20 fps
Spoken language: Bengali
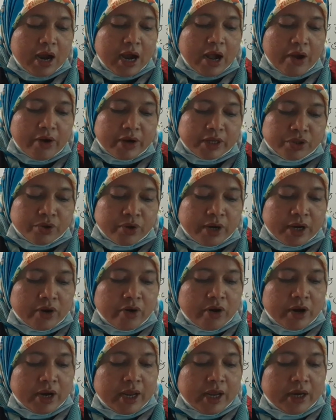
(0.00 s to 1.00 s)
খাওয়া দাওয়া
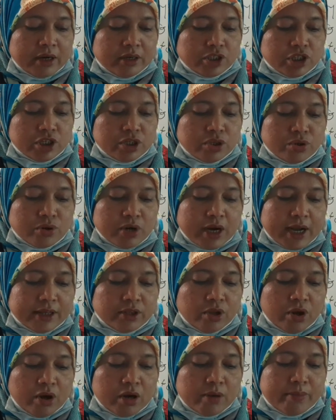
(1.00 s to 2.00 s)
করেন শিশুরা
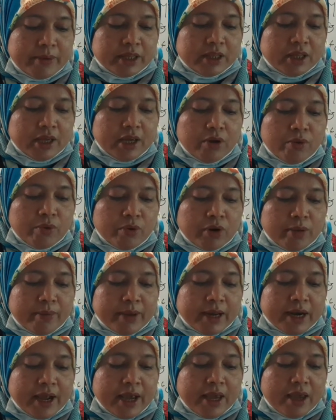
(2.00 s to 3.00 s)
দল বেঁধে ঘুরে
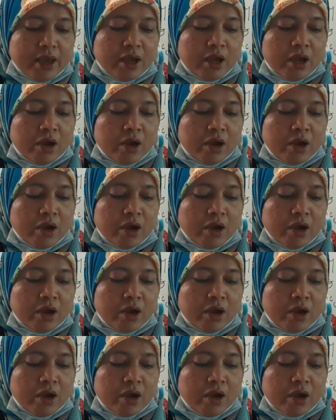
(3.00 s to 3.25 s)
বেড়ায়